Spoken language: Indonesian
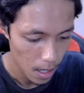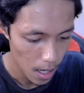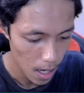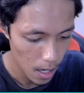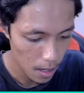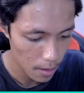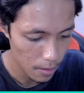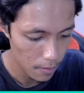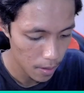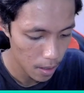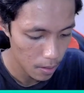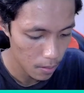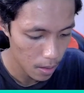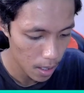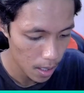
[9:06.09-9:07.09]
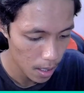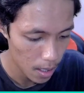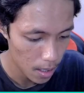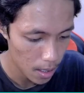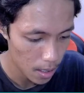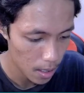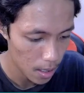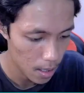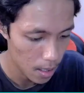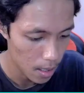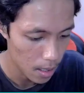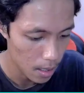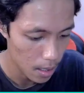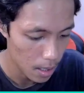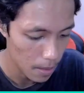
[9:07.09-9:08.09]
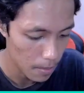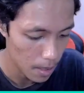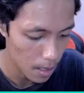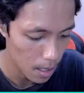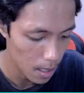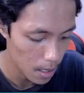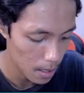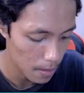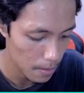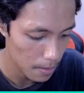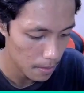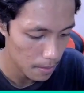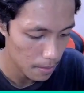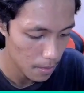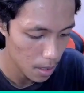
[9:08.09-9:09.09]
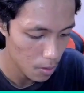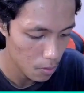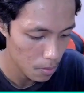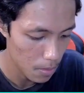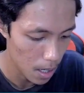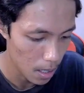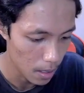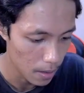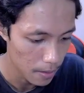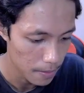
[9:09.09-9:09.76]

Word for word: AW itu kayak ini, guys, nama minuman.